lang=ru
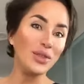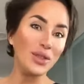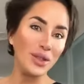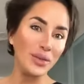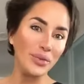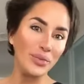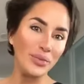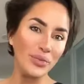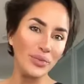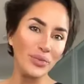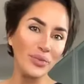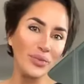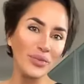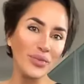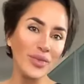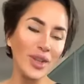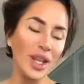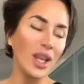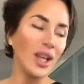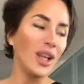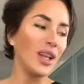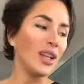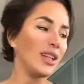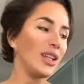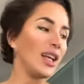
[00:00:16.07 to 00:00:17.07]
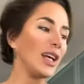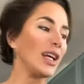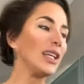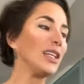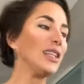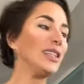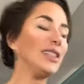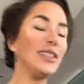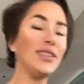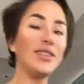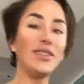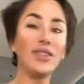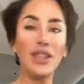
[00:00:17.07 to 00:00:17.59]
фигуры. Да,
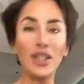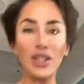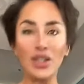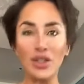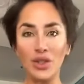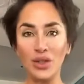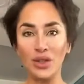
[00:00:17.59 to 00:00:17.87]
единственное,